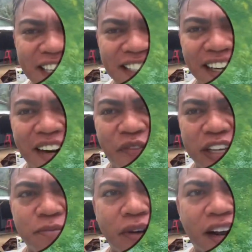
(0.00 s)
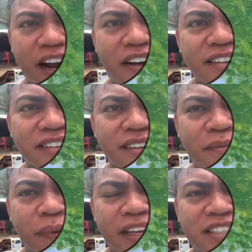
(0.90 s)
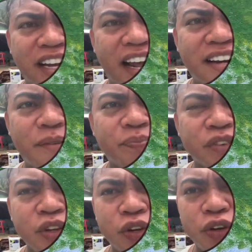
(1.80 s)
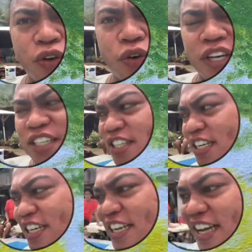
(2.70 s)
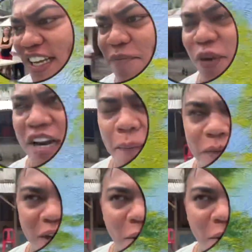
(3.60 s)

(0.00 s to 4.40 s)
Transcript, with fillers: sa kanilang Facebook account. Page yan. Guhit Sining. Ayan po, hanapin lang